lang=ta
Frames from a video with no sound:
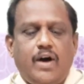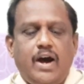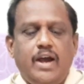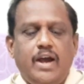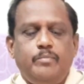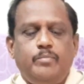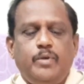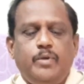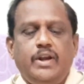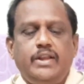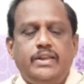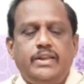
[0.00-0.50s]

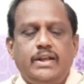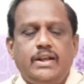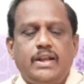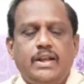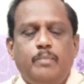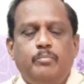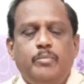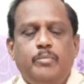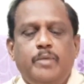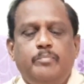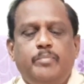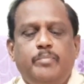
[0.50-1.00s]
வாய்ப்பளித்த
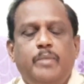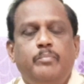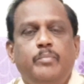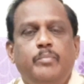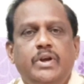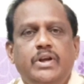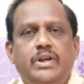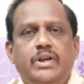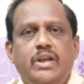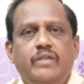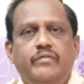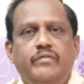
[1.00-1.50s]
நம்ம
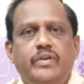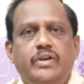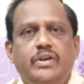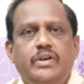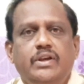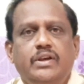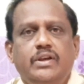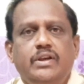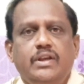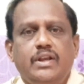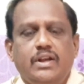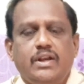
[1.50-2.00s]
பம்மல்
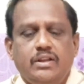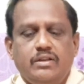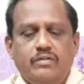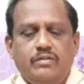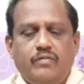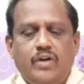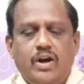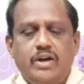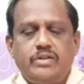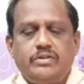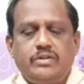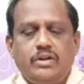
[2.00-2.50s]
டிவிக்கு
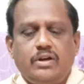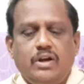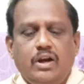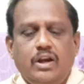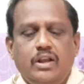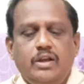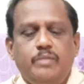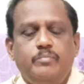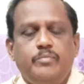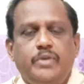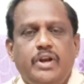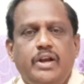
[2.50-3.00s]
எனது
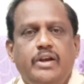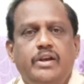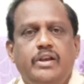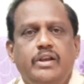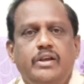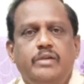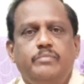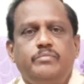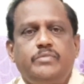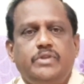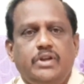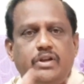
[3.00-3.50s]
வாழ்த்துக்களையும்
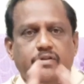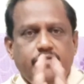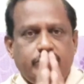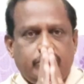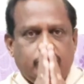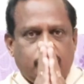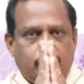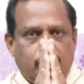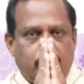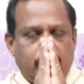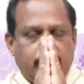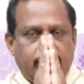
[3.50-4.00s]
நன்றியும்
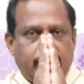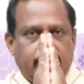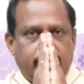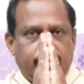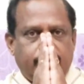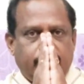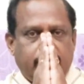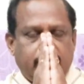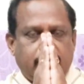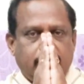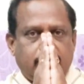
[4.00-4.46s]
தெரிவித்துக் கொள்கிறேன்